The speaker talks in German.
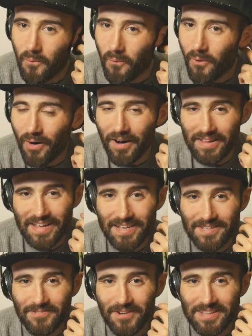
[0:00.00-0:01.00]
Boah,
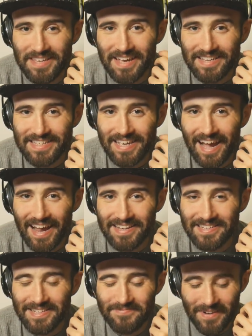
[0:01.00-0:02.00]
das wird jetzt kein
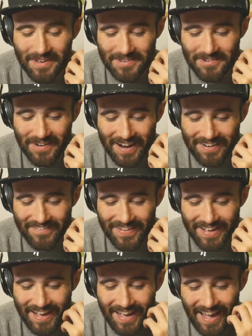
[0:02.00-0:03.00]
deeper Track,
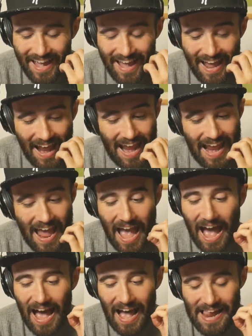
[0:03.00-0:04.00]
oder? Ey,
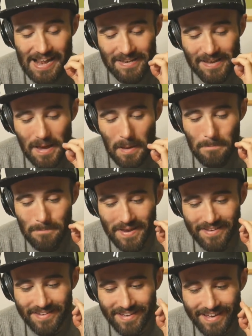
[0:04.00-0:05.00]
halt
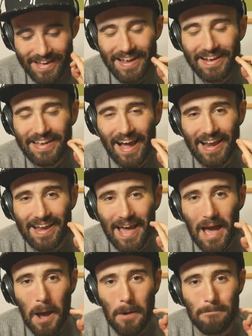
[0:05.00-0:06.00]
bitte dein
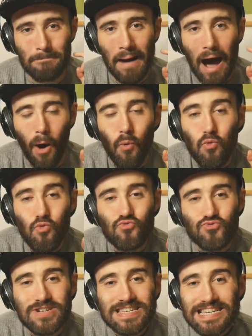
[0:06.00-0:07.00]

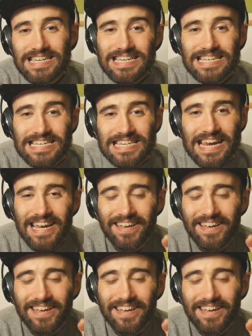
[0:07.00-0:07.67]
Maul.